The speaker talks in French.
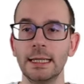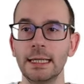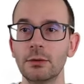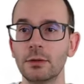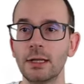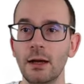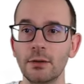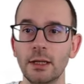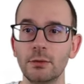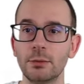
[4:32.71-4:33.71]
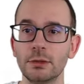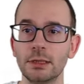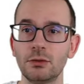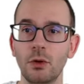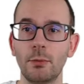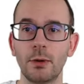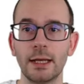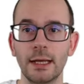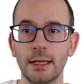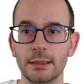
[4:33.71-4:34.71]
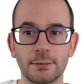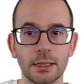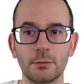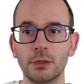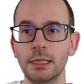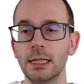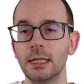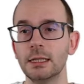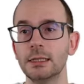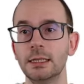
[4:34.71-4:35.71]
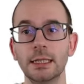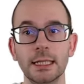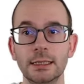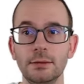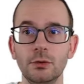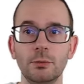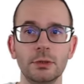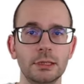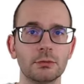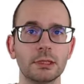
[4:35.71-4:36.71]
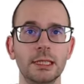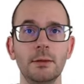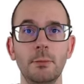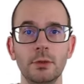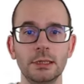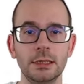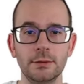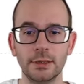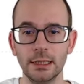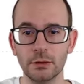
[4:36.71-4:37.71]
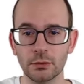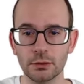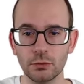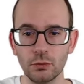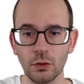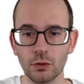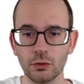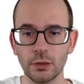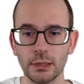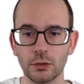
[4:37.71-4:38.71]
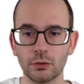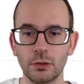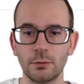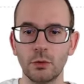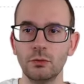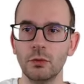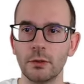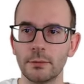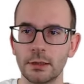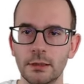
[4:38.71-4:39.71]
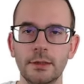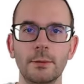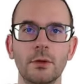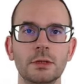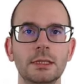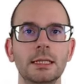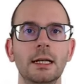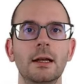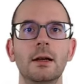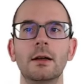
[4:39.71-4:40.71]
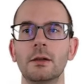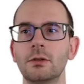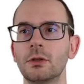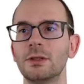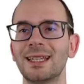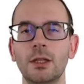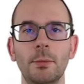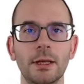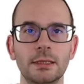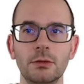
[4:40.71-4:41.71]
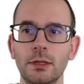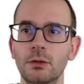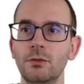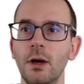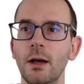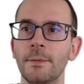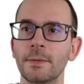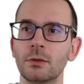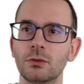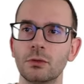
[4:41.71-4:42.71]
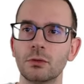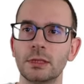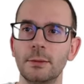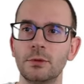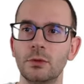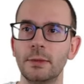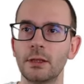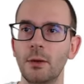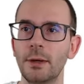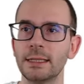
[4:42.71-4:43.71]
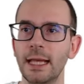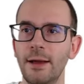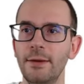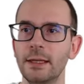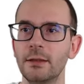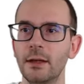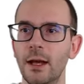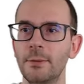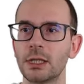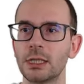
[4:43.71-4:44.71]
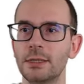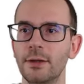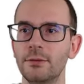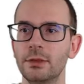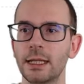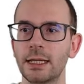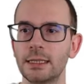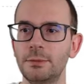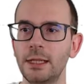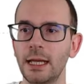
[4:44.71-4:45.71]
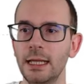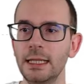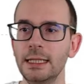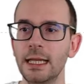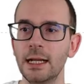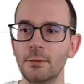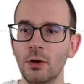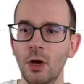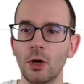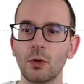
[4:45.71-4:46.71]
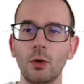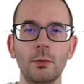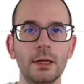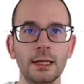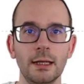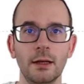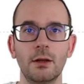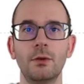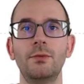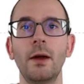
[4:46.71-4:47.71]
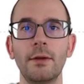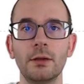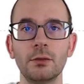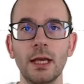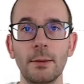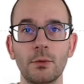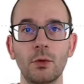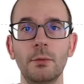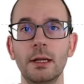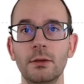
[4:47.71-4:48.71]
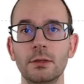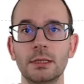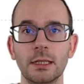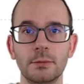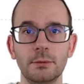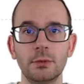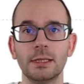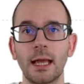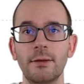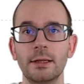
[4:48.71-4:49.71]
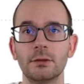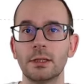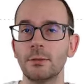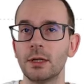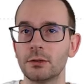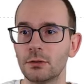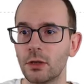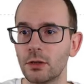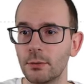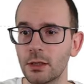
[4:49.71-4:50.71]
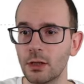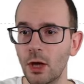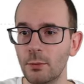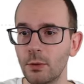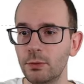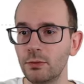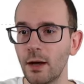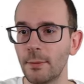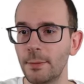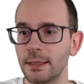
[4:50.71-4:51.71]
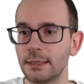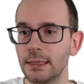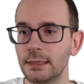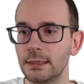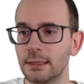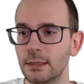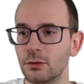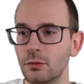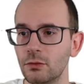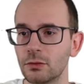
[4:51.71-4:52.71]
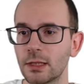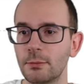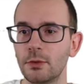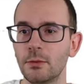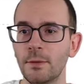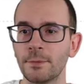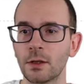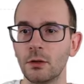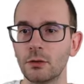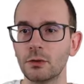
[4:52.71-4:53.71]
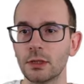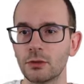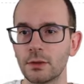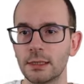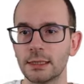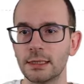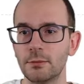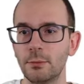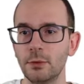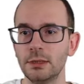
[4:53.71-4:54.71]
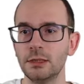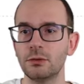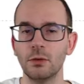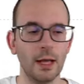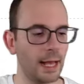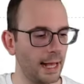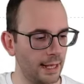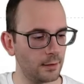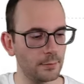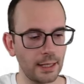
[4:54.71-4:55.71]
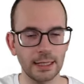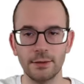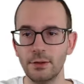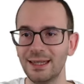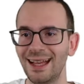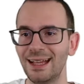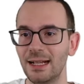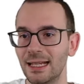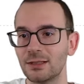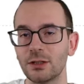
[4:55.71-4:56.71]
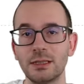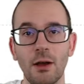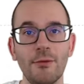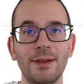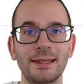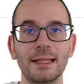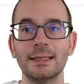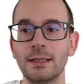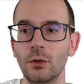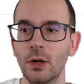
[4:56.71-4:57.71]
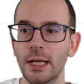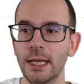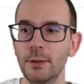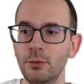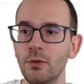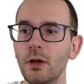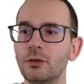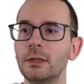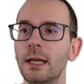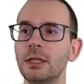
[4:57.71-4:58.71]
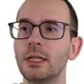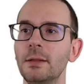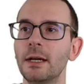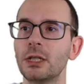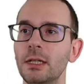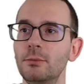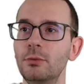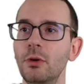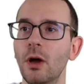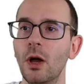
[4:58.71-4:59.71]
Et donc là, on a une position pour la smart money qui est négative, une position qui est positive. Et donc tout l'enjeu est ensuite pour nous, hein, évidemment aussi, euh, en tant que trader particulier de voir ce concept se mettre en place avec un marché qui va venir respirer, idéalement combler le fair value gap, combler aussi un petit peu et travailler notamment la zone order block pour pouvoir passer ici cette zone tout simplement, en tout cas je devrais dire cette position à break-even, à la sortir en fait à zéro et pouvoir ensuite racheter le marché pour